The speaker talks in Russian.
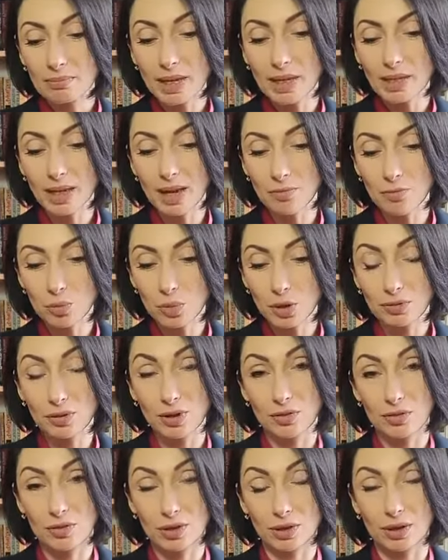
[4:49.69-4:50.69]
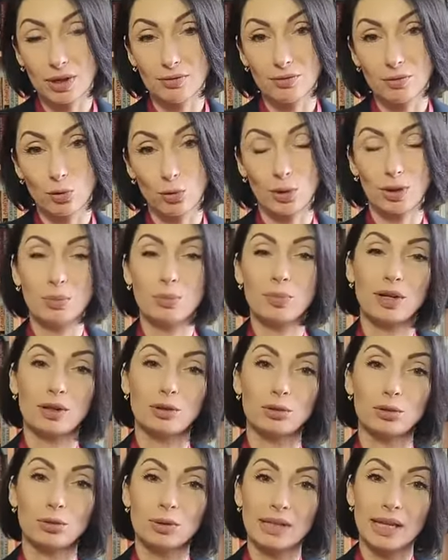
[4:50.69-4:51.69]
я впервые взяла в руки
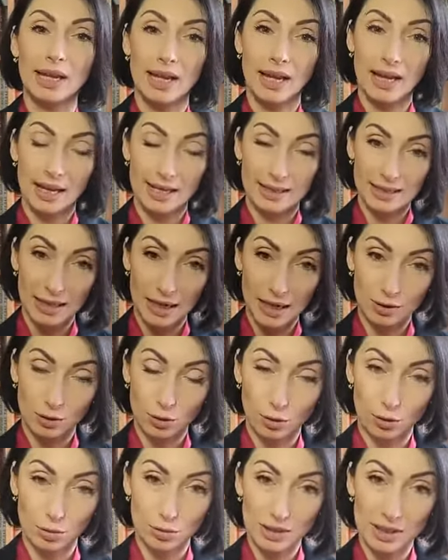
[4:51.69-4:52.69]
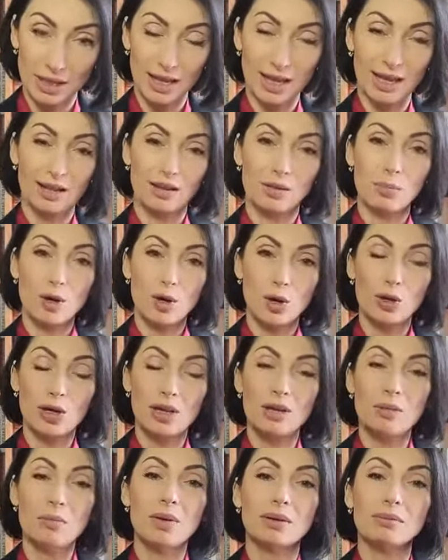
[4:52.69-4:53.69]
продукт, на котором стояло мое
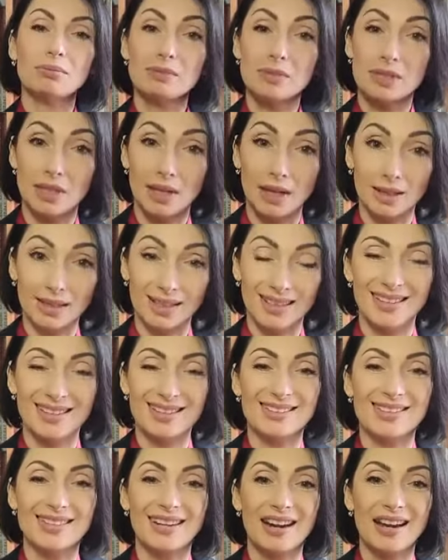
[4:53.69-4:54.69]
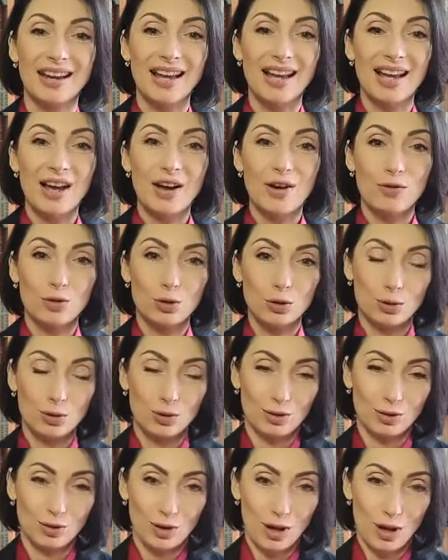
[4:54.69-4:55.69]
имя, Диана Гитер, вот
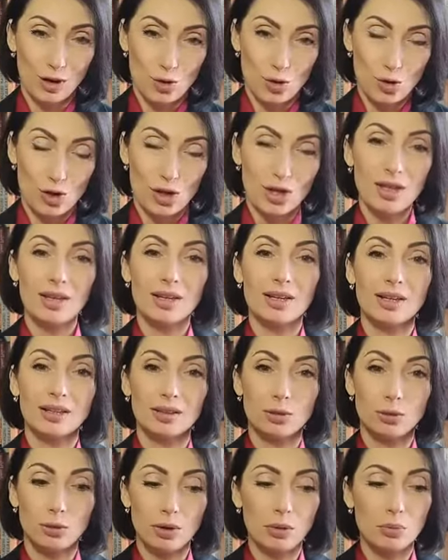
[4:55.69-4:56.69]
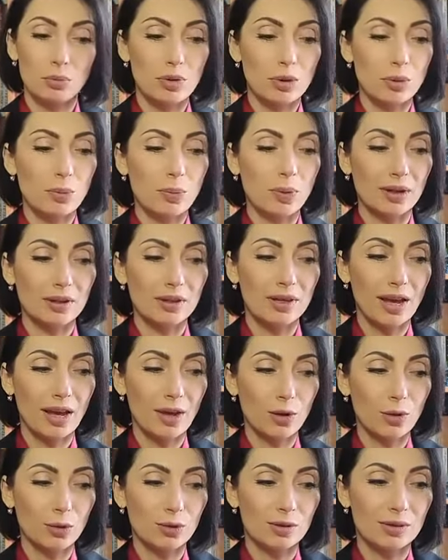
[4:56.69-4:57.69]
ощущения, которые
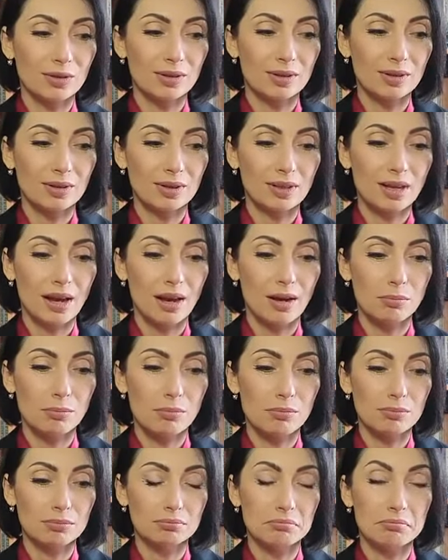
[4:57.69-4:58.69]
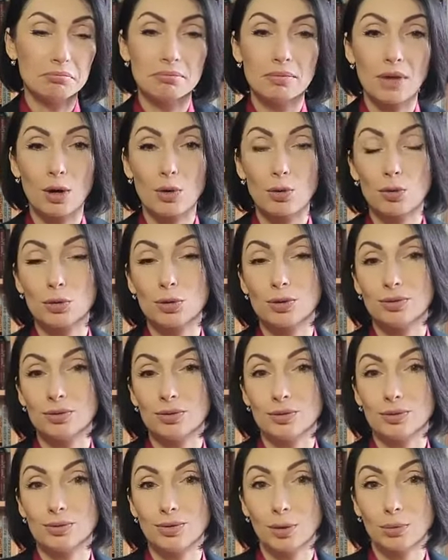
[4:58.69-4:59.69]
переполняют, я могу
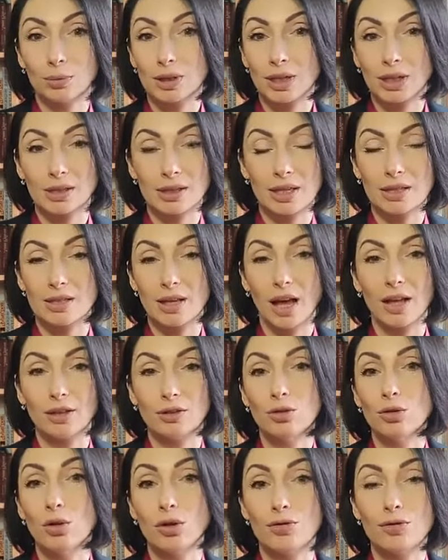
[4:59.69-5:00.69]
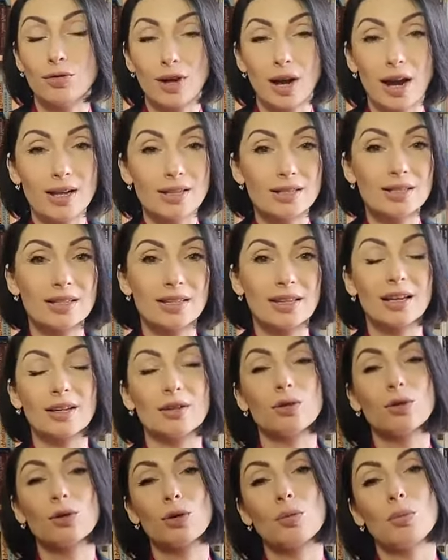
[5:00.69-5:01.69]
вам сказать одной фразой,
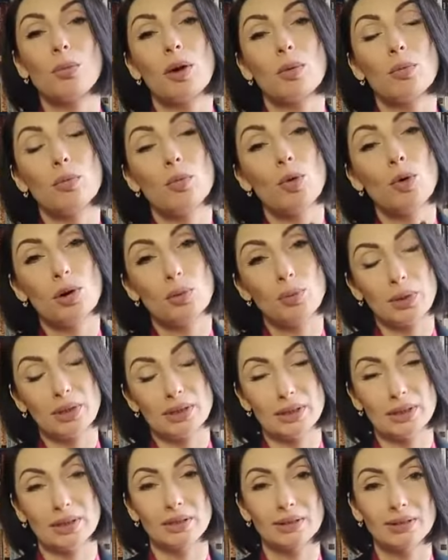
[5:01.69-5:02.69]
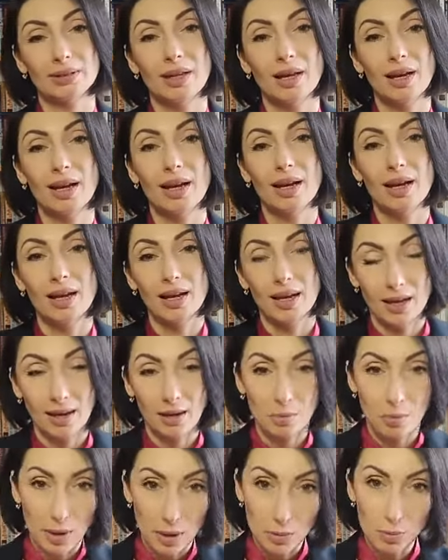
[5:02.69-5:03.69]
которую мой посыл
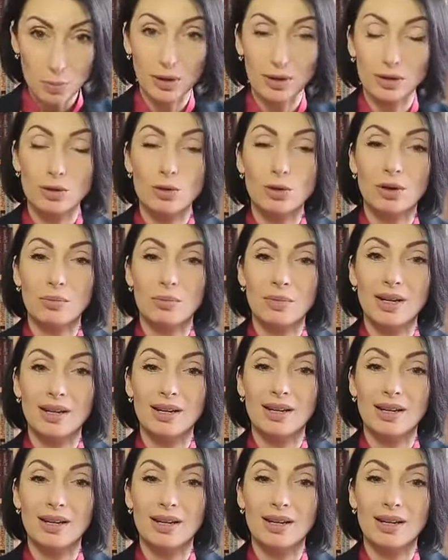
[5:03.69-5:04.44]
к моим партнерам и